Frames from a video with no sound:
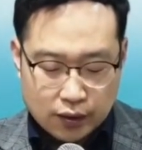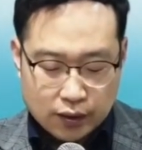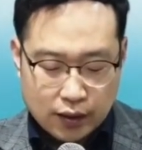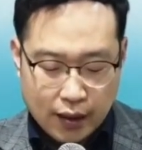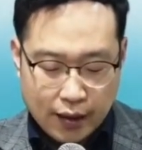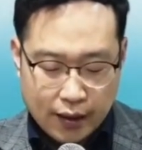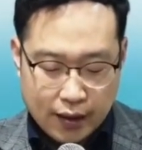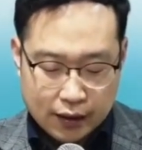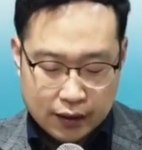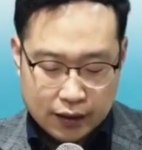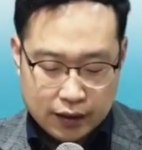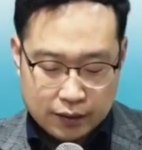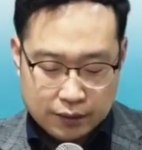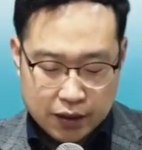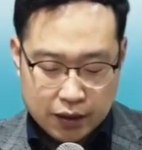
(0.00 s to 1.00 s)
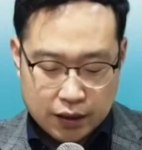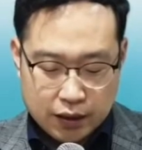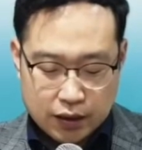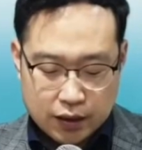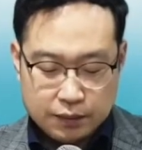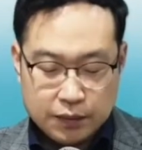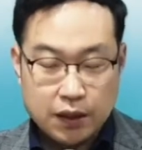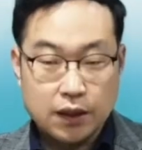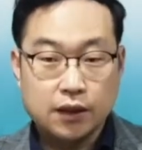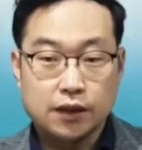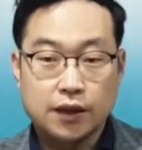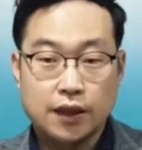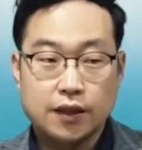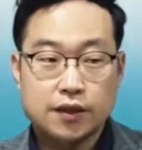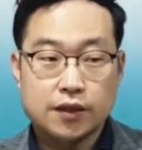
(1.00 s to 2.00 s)
나의 하나님이 이미
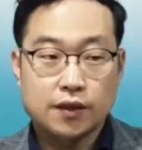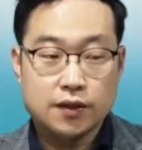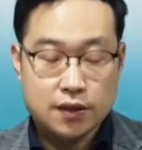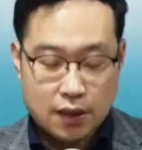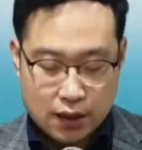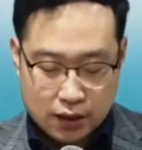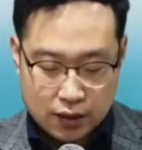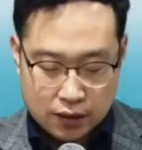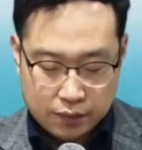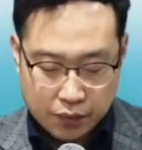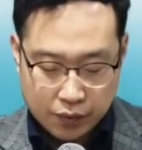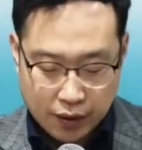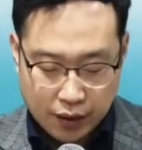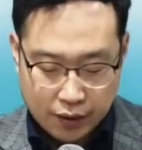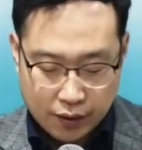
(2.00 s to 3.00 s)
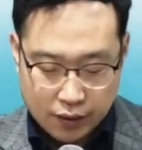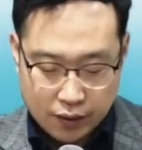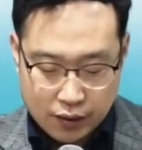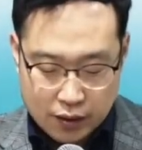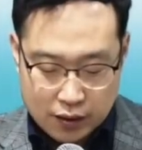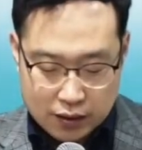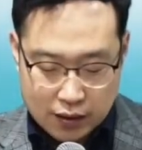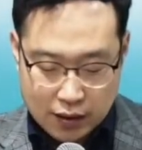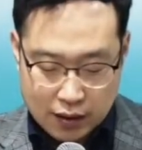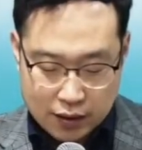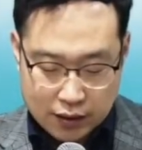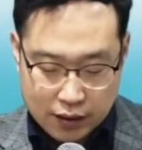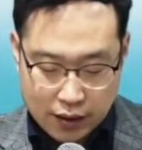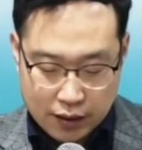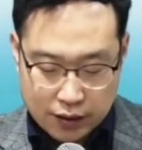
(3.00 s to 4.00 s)
그의 천사를 보내어
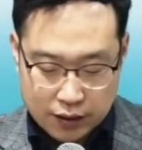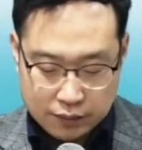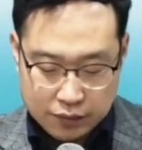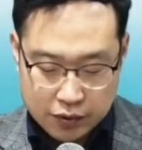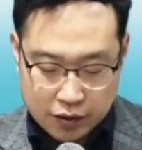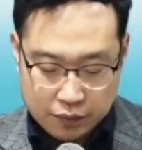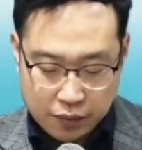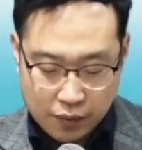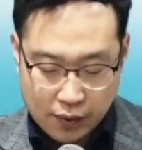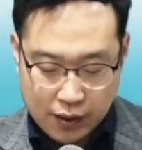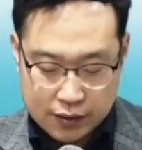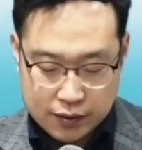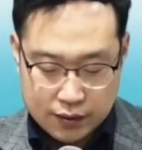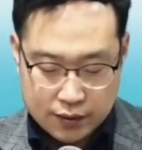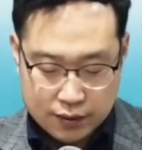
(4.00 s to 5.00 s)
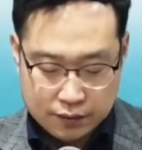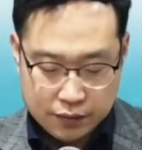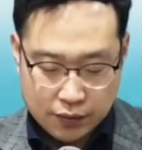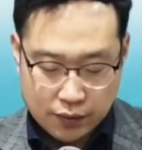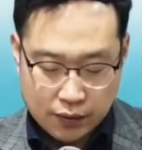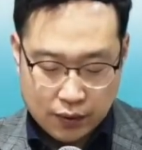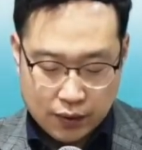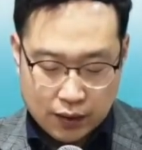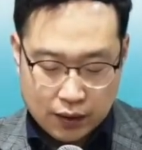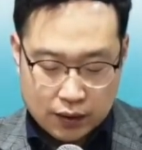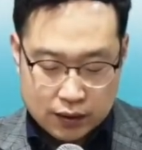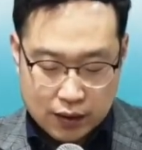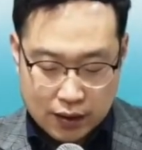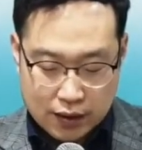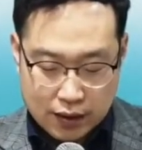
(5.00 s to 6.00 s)
사자들의 입을 봉하셨으므로
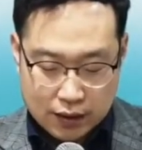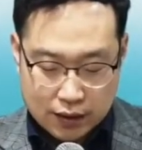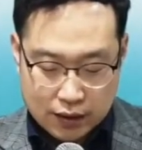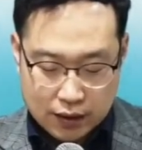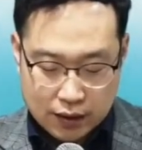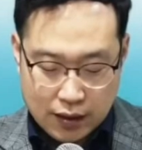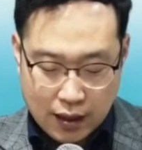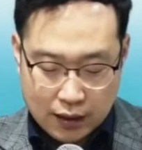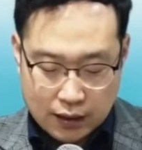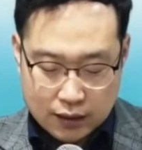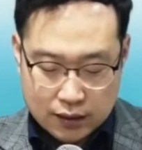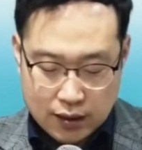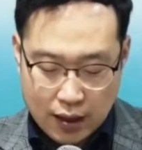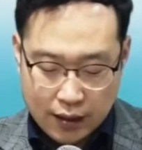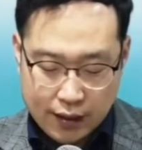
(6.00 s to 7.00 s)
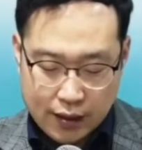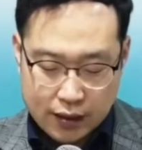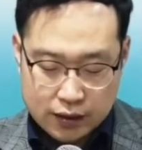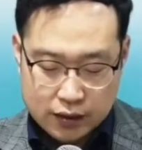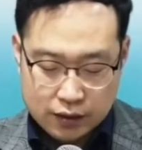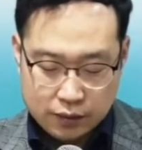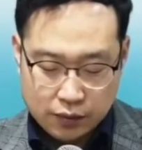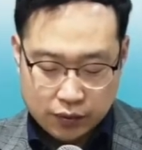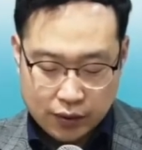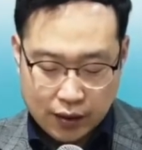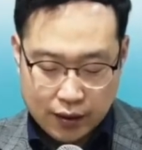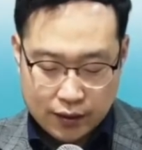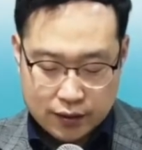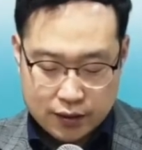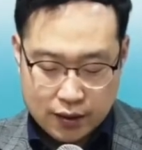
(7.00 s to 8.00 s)
사자들이 나를 상해하지
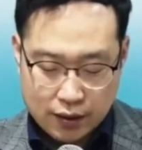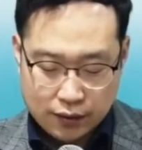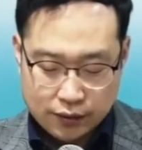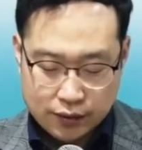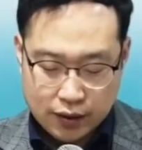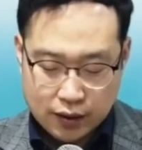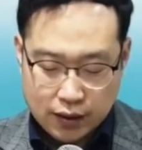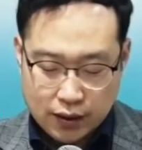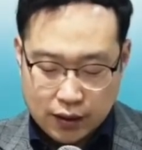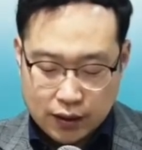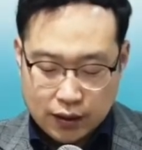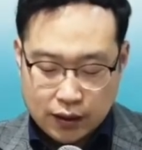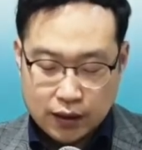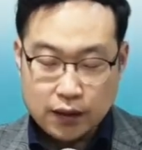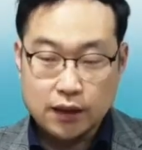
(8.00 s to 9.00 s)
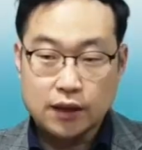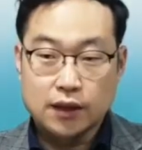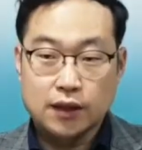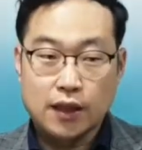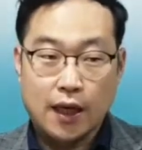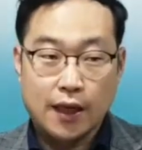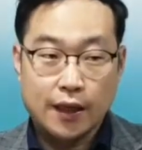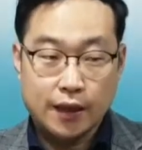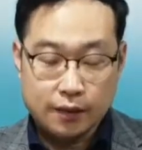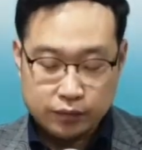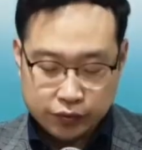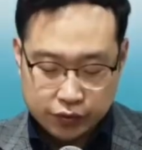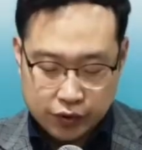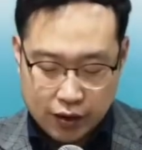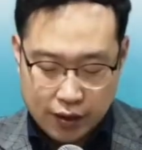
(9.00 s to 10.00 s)
못하였사오니 이는 나의
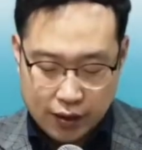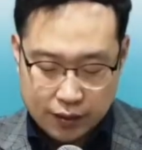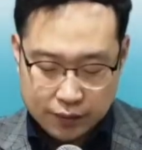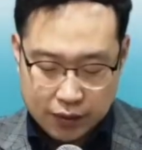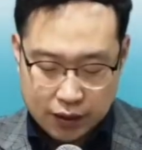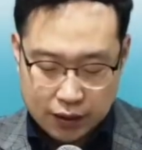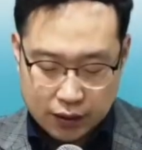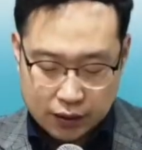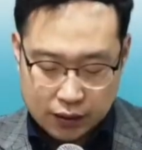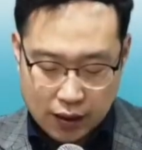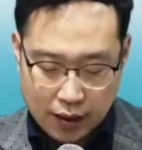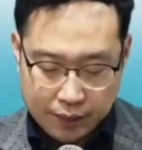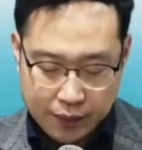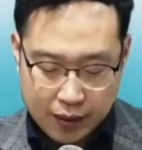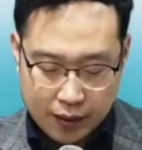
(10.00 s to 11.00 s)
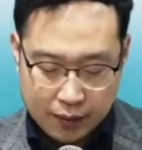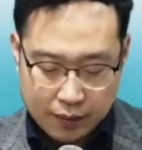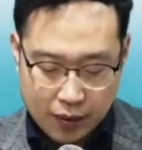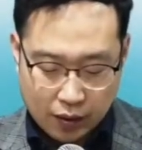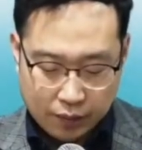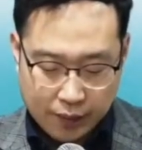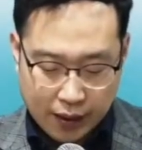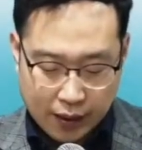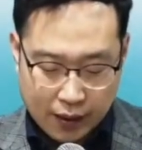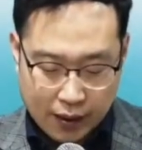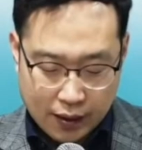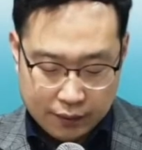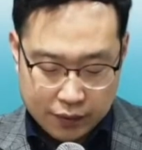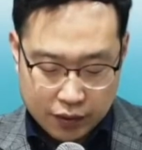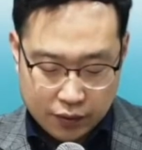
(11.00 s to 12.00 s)
무죄함이 그 앞에
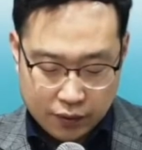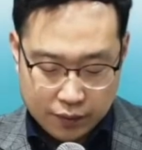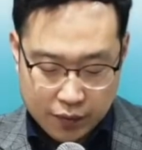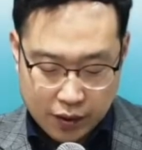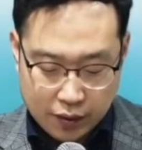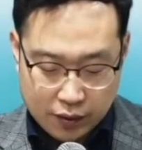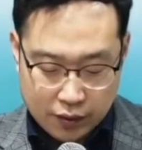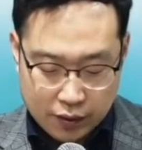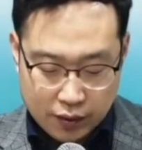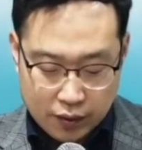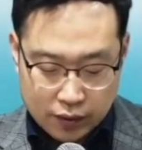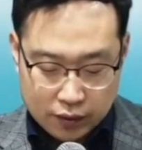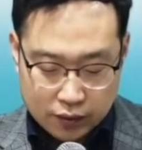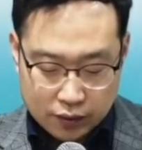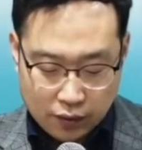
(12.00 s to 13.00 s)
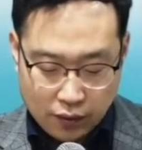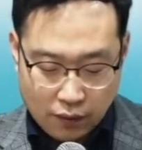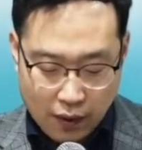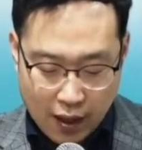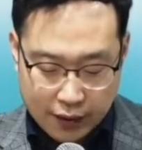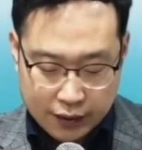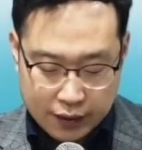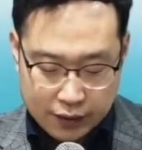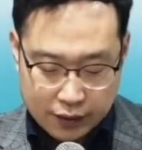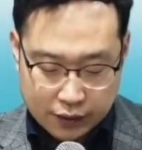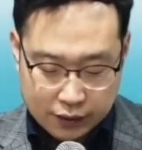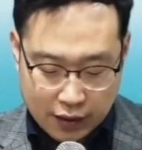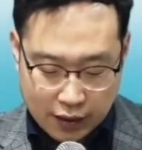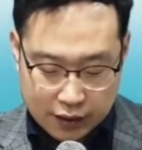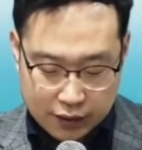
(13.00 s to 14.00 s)
명백함이오며 또
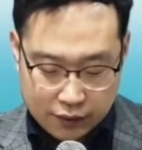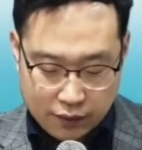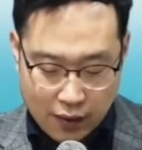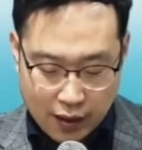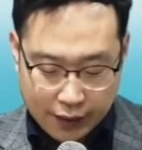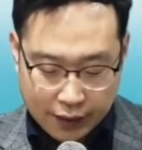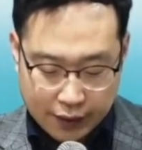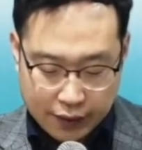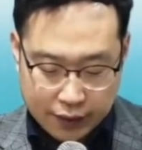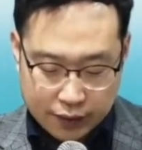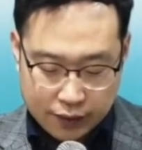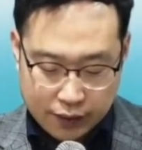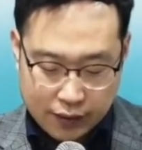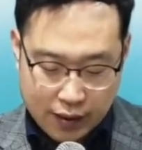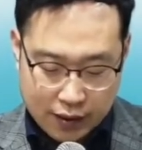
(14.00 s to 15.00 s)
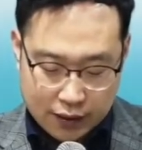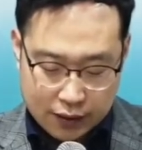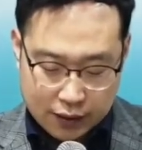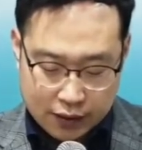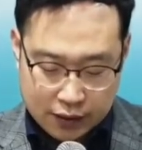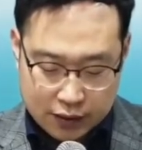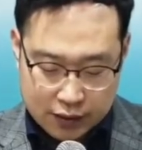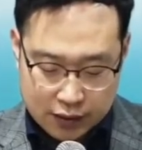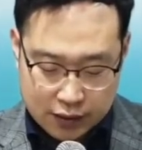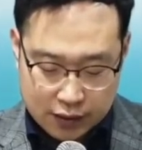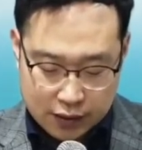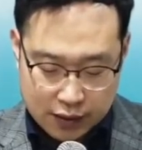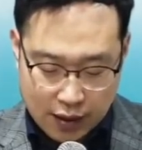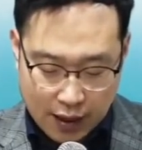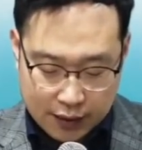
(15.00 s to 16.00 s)
왕이여 나는 왕에게도 해를
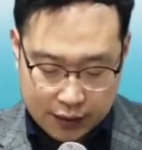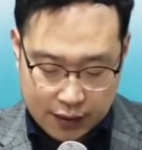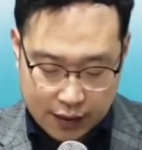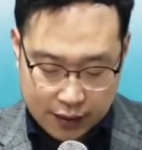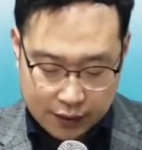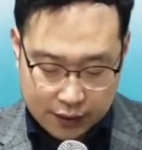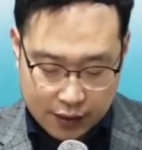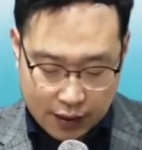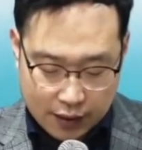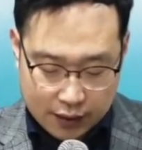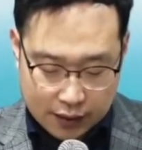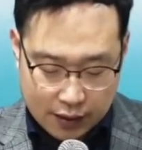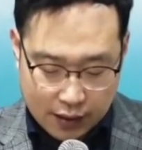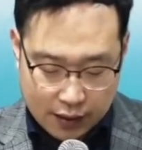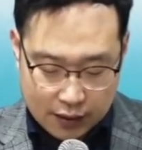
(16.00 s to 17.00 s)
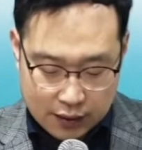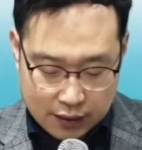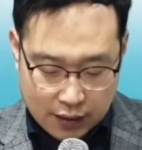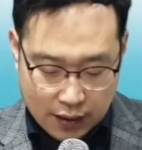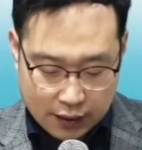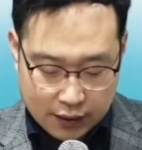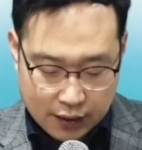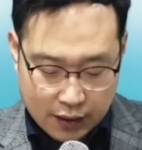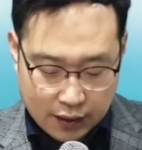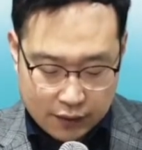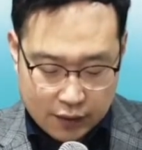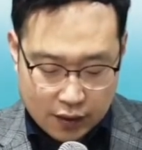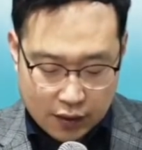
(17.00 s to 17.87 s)
끼치지 아니하였나이다 하니라